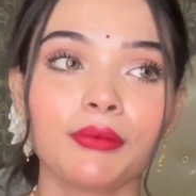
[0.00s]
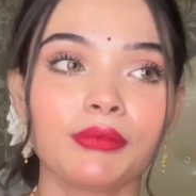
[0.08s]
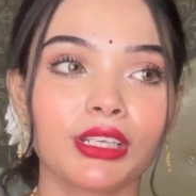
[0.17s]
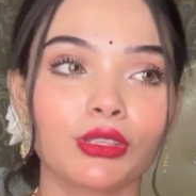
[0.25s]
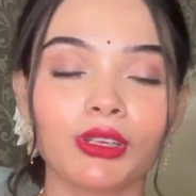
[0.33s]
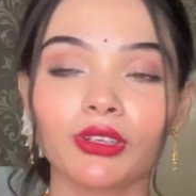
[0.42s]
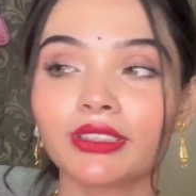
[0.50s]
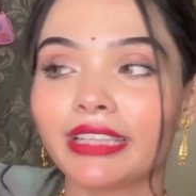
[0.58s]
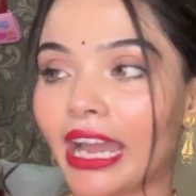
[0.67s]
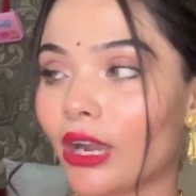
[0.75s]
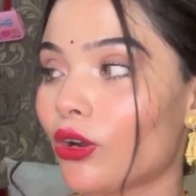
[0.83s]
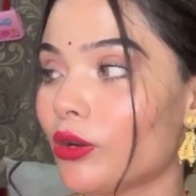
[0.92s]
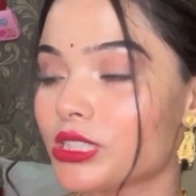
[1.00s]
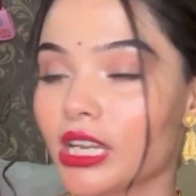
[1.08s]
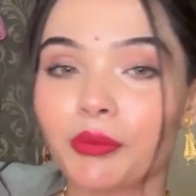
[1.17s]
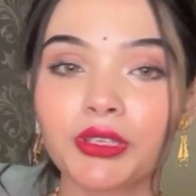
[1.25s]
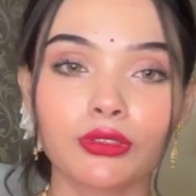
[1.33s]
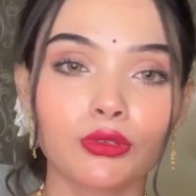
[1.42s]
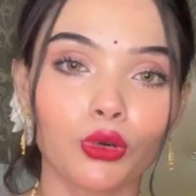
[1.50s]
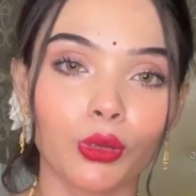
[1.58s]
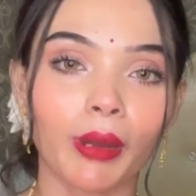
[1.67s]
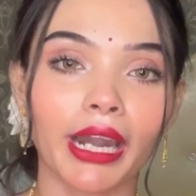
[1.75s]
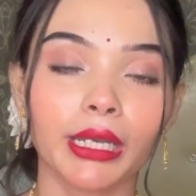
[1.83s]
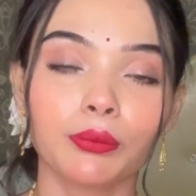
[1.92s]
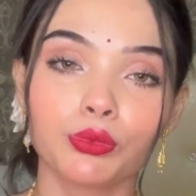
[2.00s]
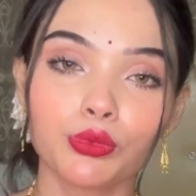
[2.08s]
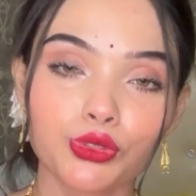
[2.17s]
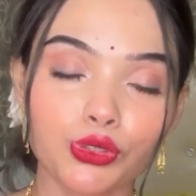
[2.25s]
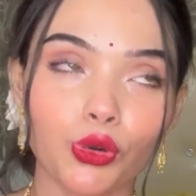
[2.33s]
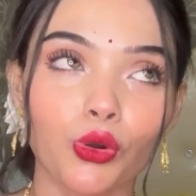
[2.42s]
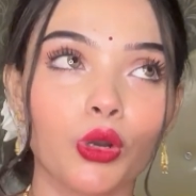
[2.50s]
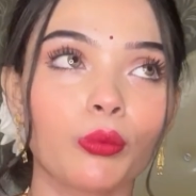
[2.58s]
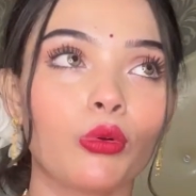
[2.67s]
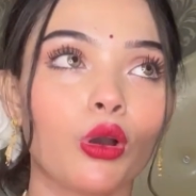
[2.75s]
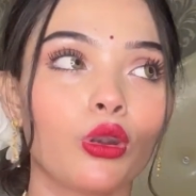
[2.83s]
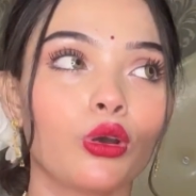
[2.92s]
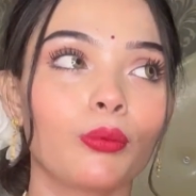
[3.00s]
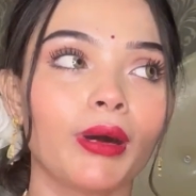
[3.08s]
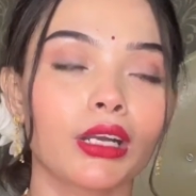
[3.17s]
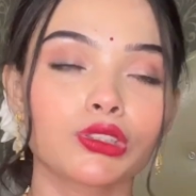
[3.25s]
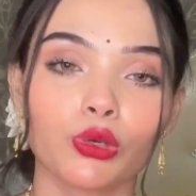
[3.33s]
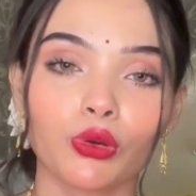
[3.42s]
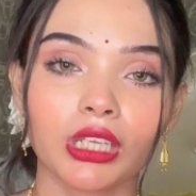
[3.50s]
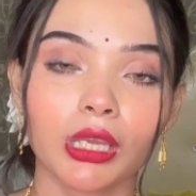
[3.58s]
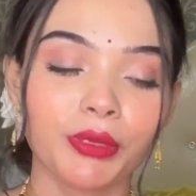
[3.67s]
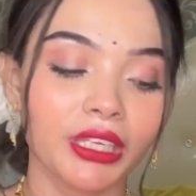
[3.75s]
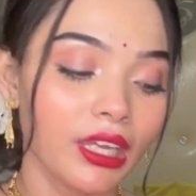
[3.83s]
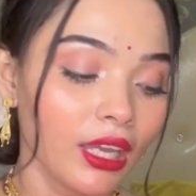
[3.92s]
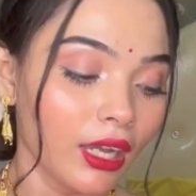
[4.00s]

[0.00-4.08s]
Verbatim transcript: মানে তোমার এখন দেখো যে আমি কোনো বাড়ির পুজো হোক বলো বা যখনই আমি